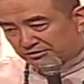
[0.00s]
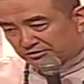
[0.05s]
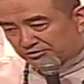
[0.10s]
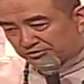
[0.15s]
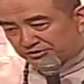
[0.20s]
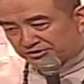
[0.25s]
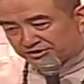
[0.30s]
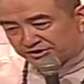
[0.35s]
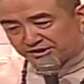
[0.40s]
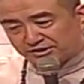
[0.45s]

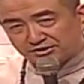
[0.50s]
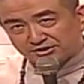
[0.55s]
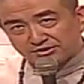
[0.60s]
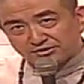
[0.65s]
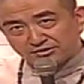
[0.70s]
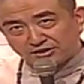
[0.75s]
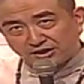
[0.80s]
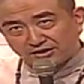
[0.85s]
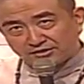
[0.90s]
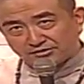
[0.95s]
所以这个
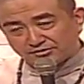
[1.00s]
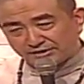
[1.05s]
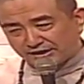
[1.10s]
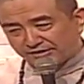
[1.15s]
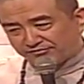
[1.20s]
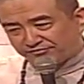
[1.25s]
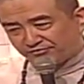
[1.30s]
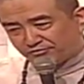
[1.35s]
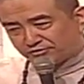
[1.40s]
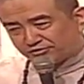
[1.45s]
是他
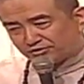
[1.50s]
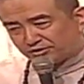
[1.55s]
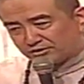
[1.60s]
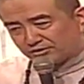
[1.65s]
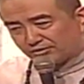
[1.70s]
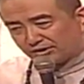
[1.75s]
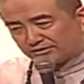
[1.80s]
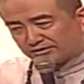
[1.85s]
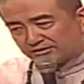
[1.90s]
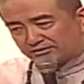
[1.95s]
在风水
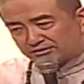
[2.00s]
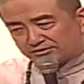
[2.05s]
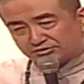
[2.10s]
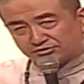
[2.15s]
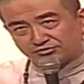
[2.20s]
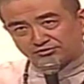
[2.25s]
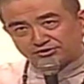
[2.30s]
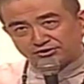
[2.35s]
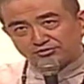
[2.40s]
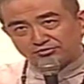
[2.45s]
观和
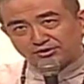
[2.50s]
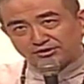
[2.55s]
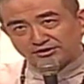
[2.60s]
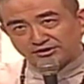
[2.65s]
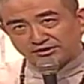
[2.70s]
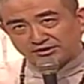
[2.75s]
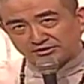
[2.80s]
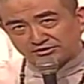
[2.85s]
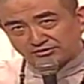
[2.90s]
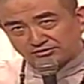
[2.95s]
修行观的
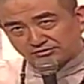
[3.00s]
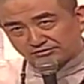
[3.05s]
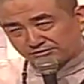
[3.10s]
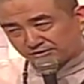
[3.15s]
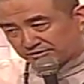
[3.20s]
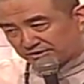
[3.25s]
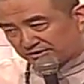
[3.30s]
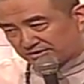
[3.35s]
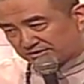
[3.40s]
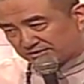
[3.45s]
一个很重
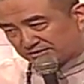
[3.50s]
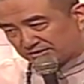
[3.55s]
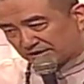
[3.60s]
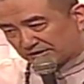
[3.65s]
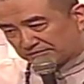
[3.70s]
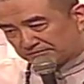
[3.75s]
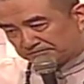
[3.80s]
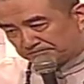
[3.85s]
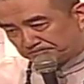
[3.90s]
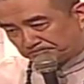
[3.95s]
要的一个思想。